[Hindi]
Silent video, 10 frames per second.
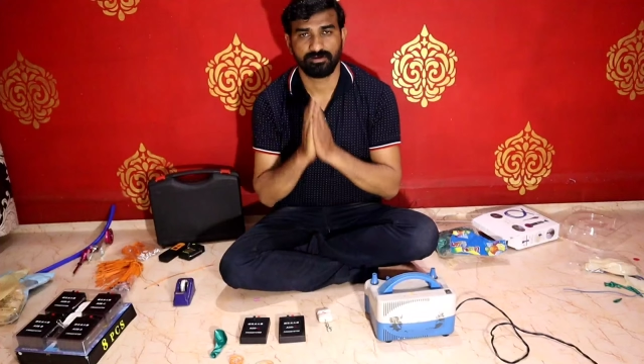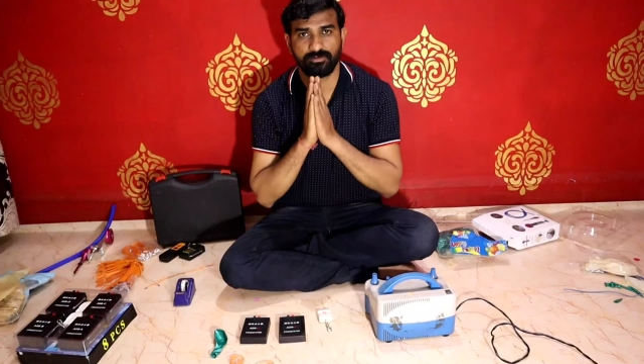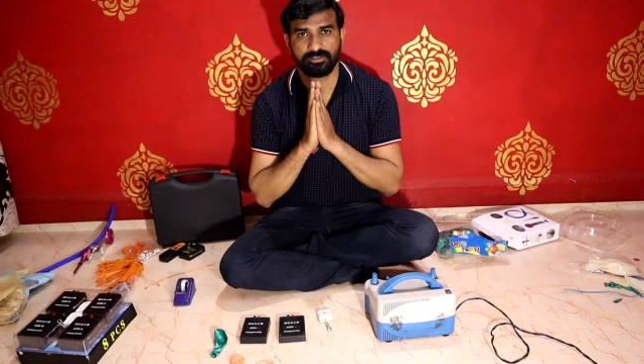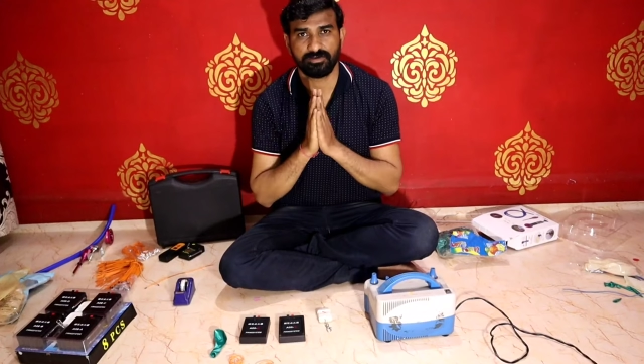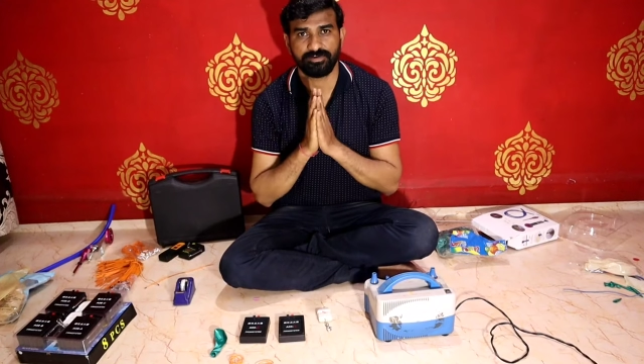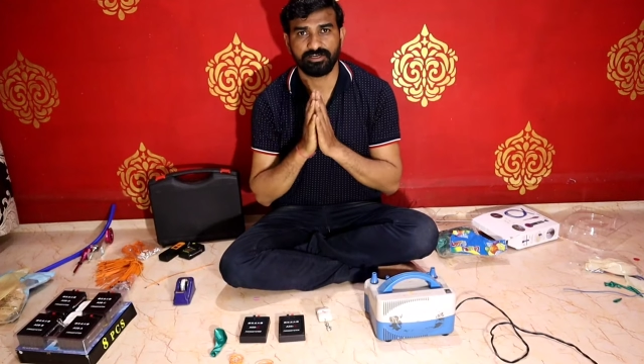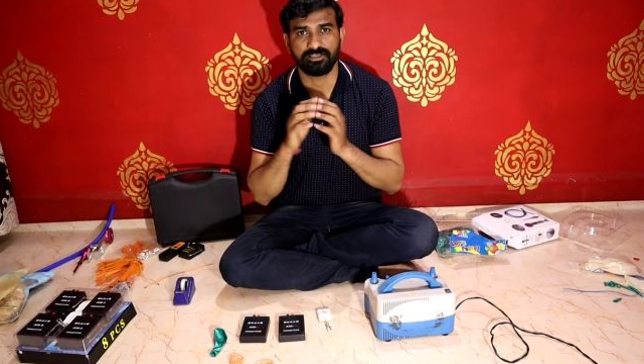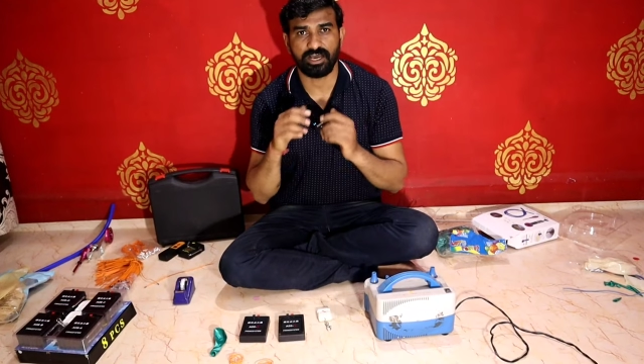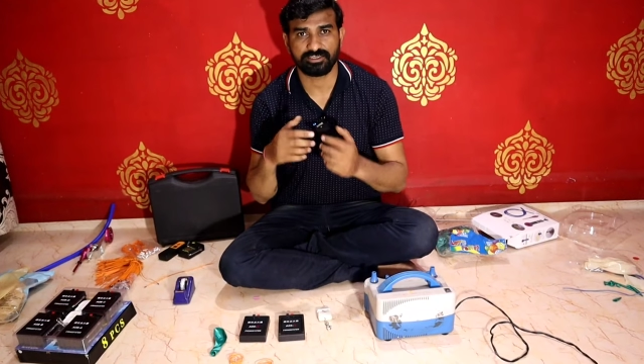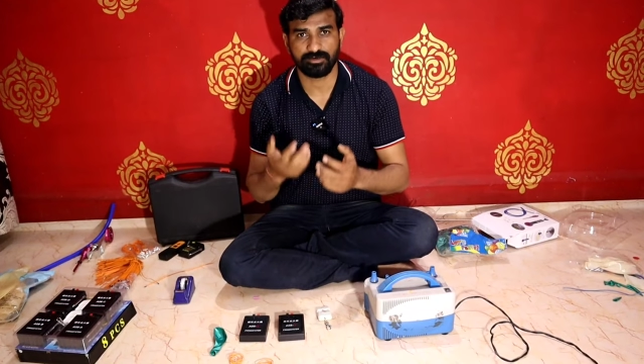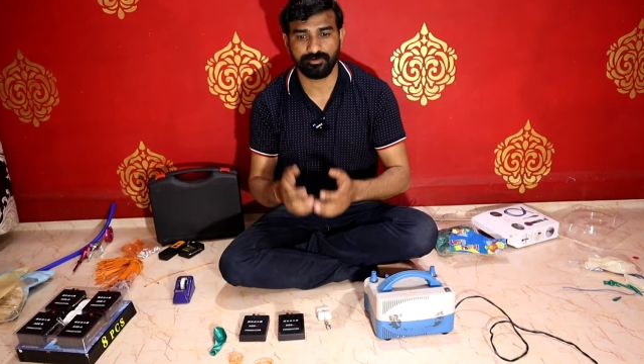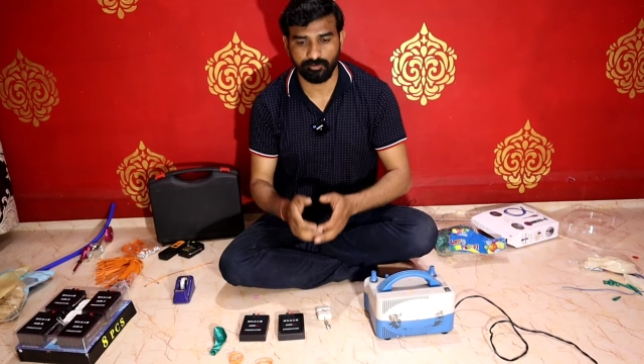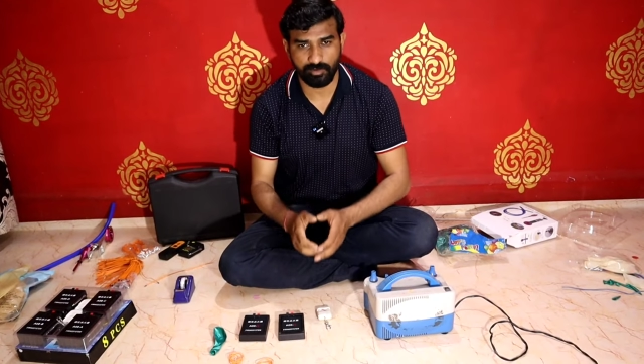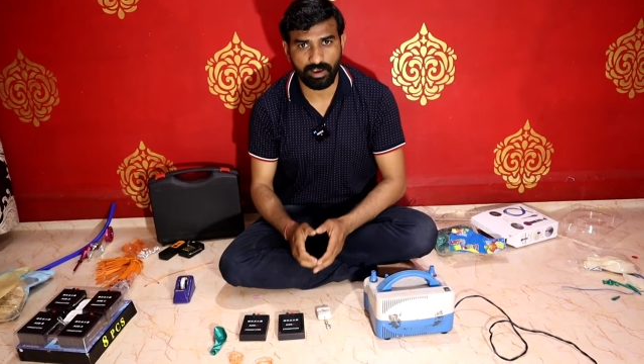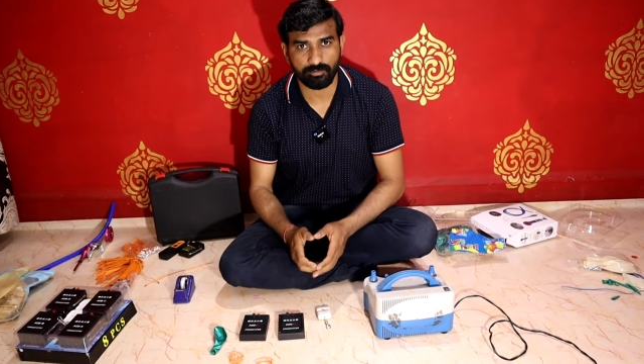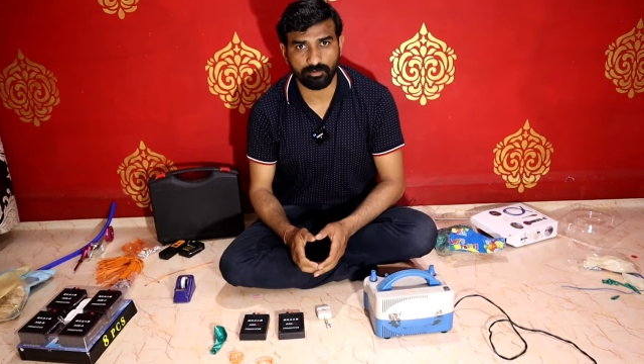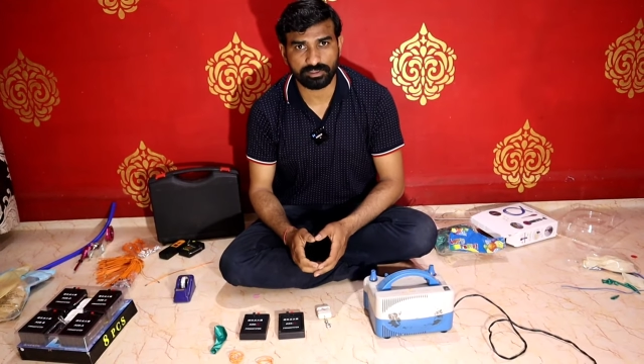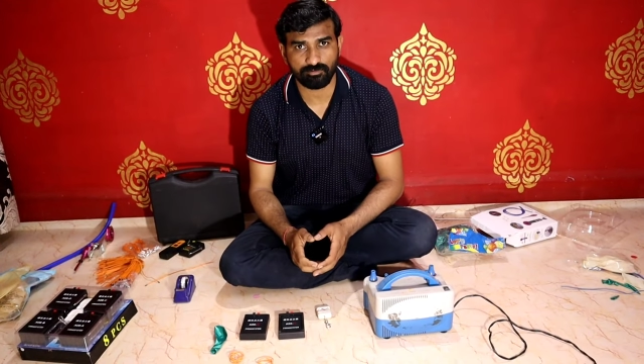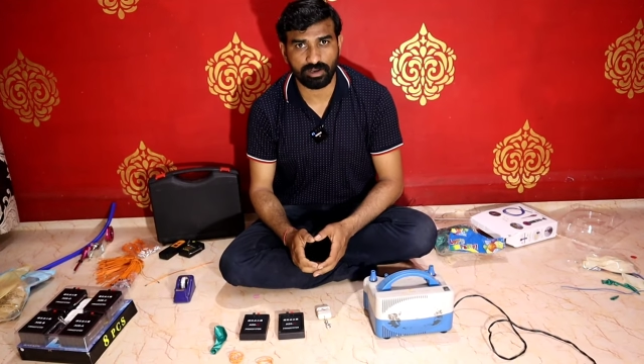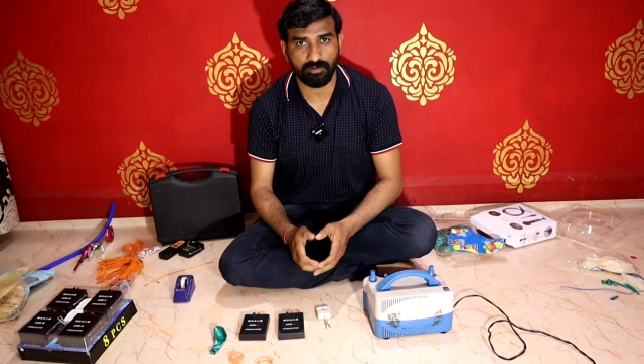नमस्ते फ्रेंड्स आज के वीडियो में मैं आपको
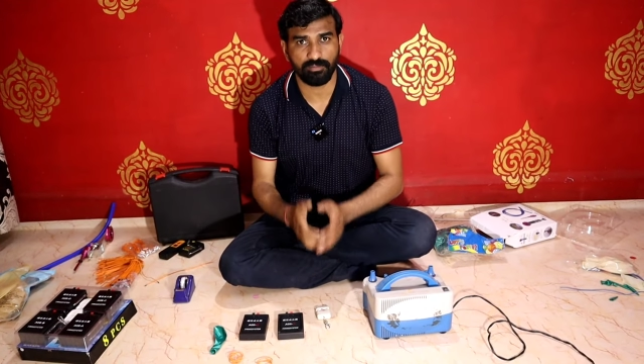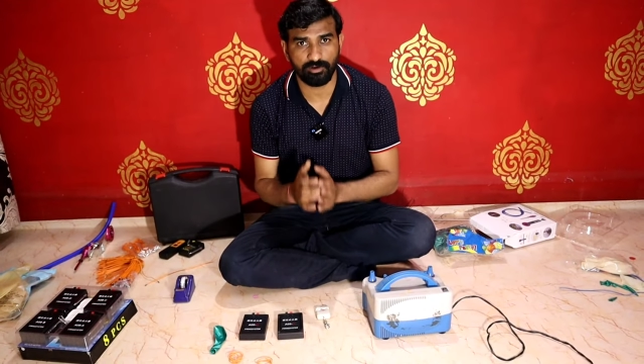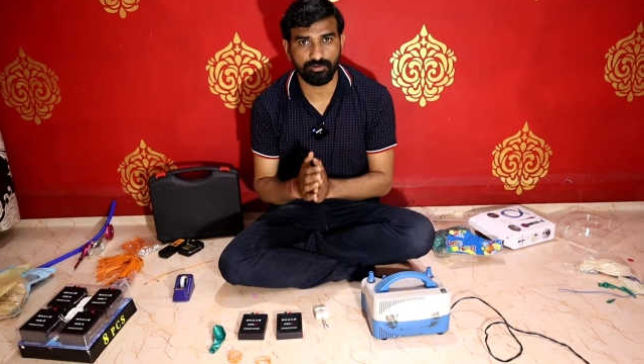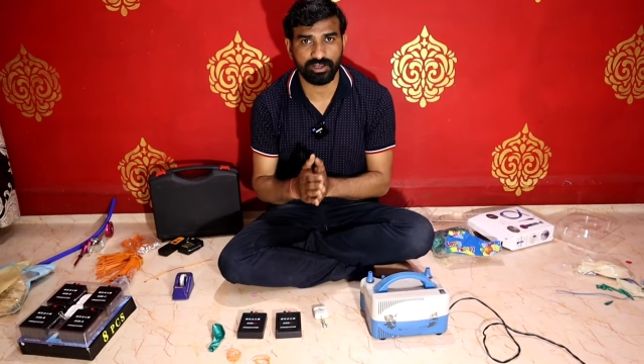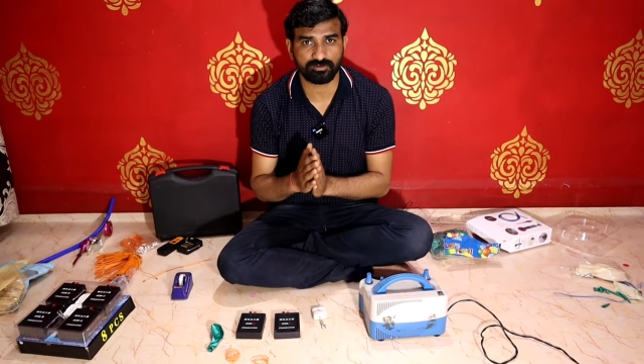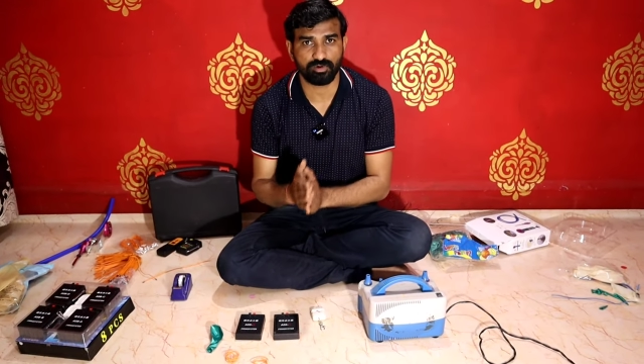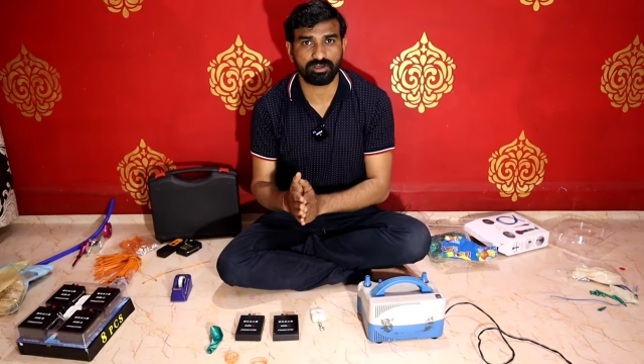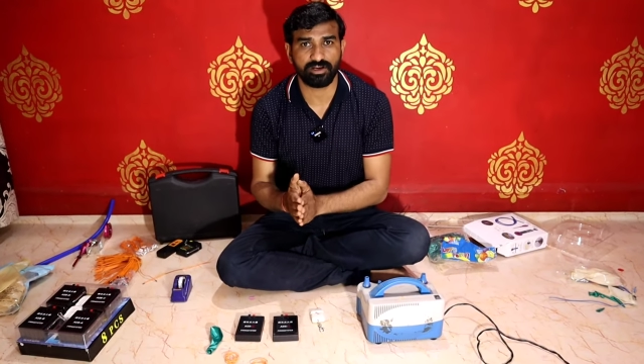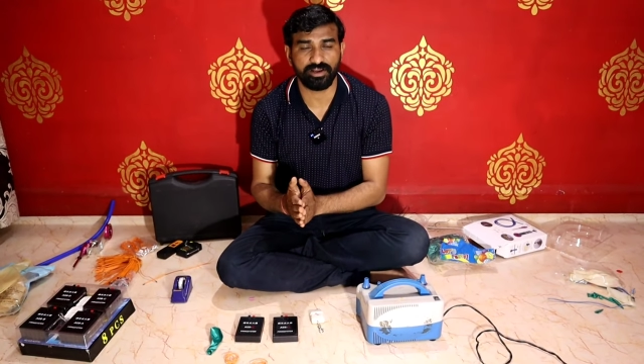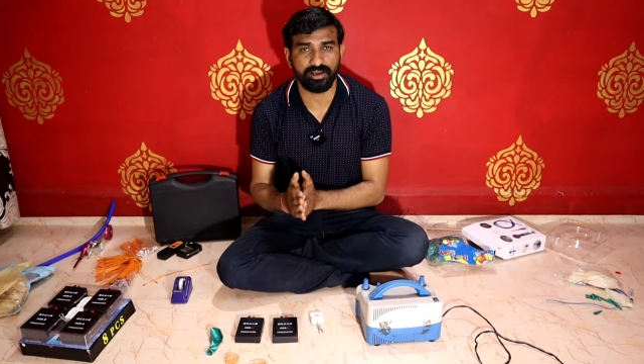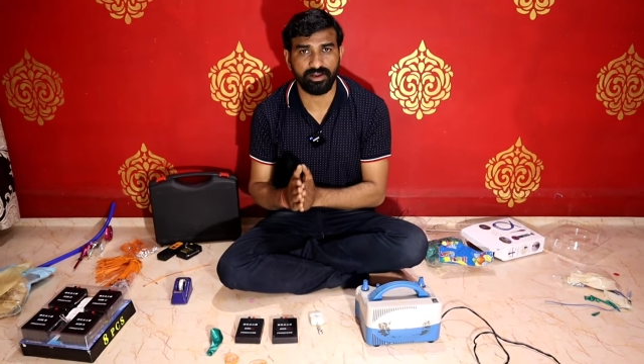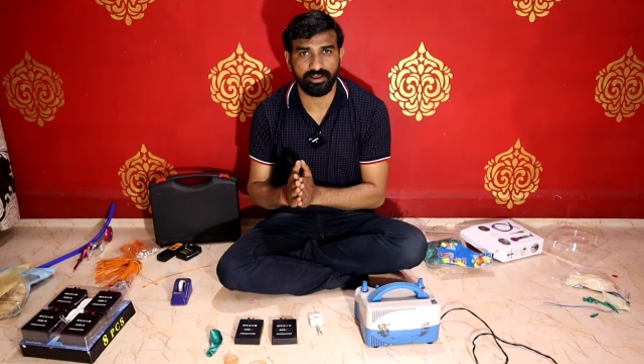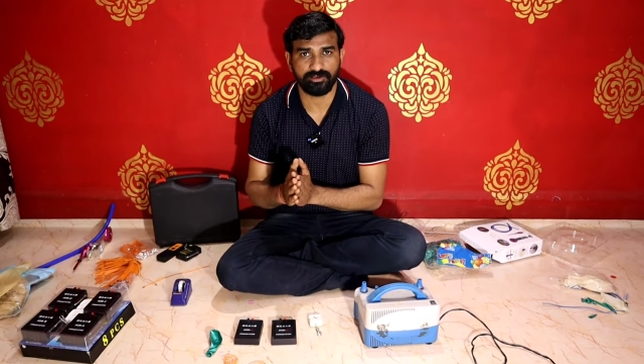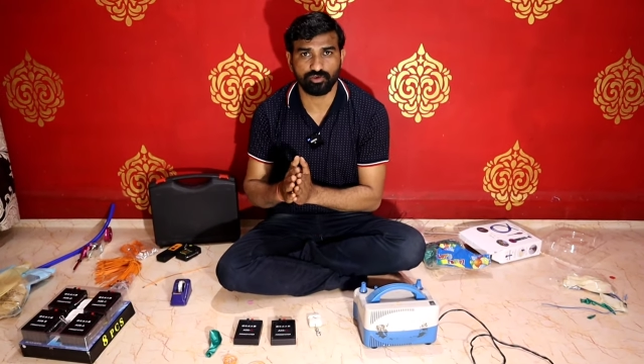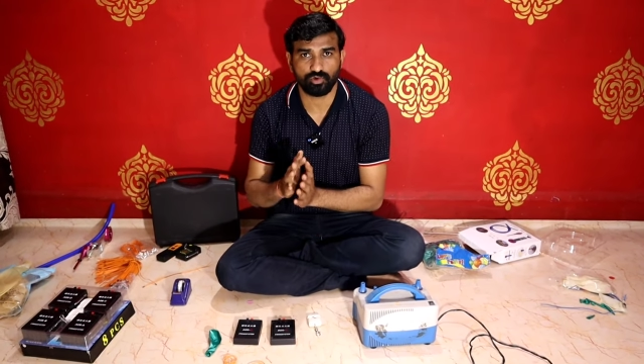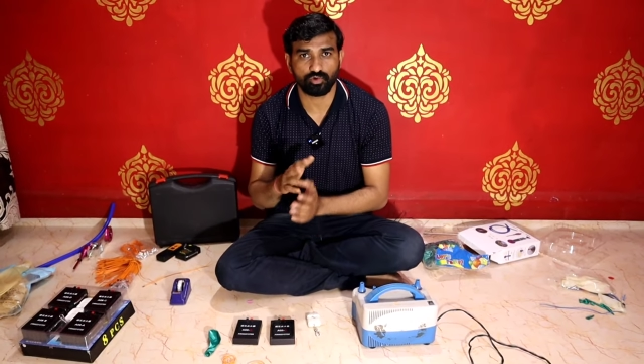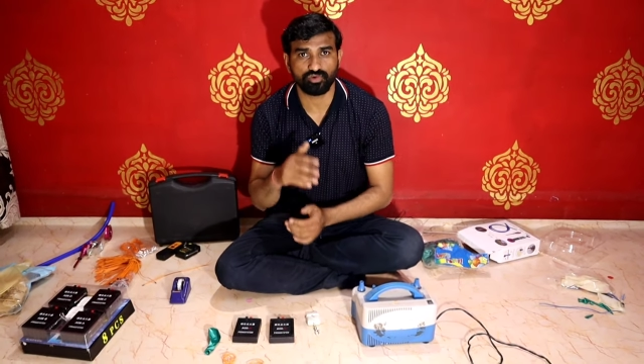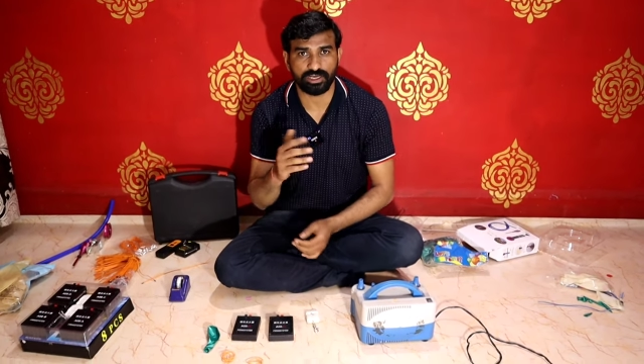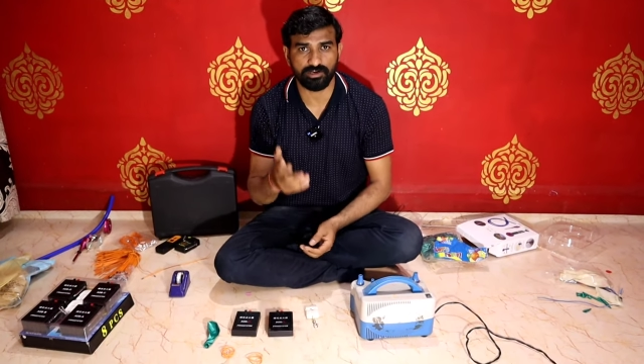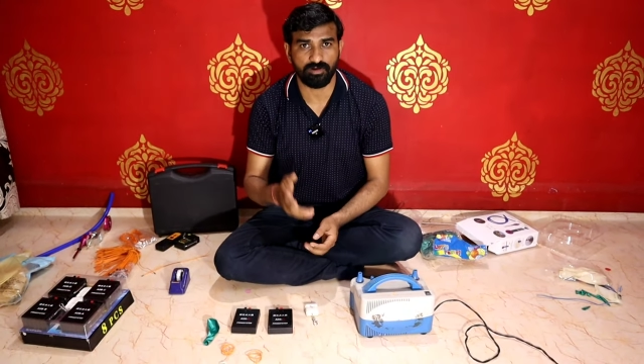बताऊंगा बलून एक्सप्लोर करने के लिए जो टू
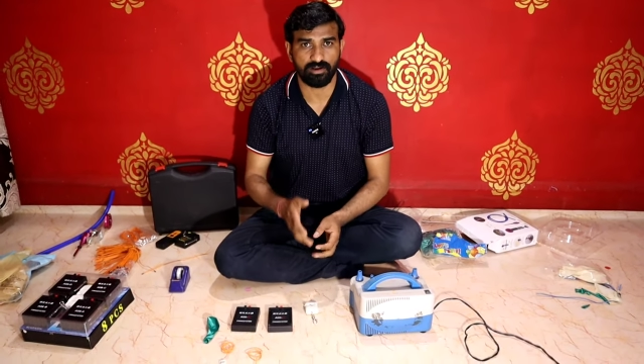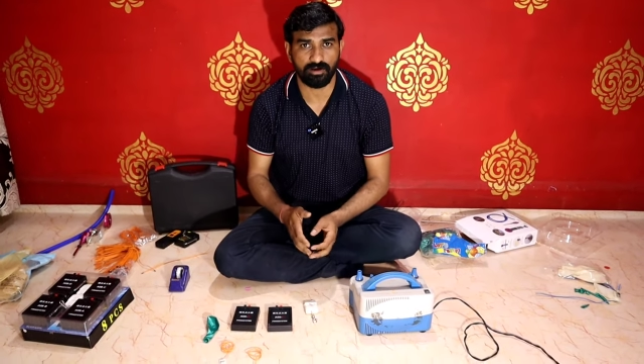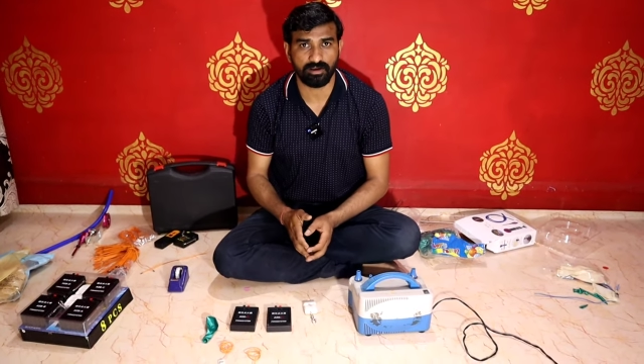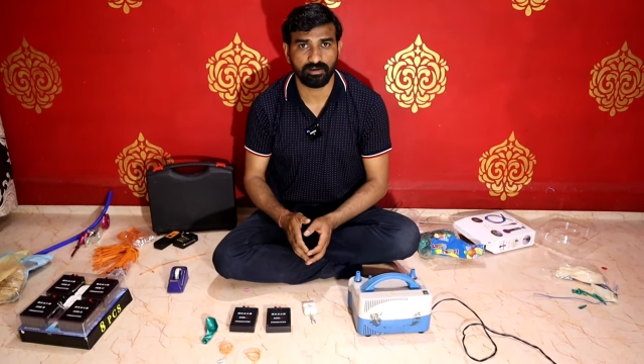चैनल वाला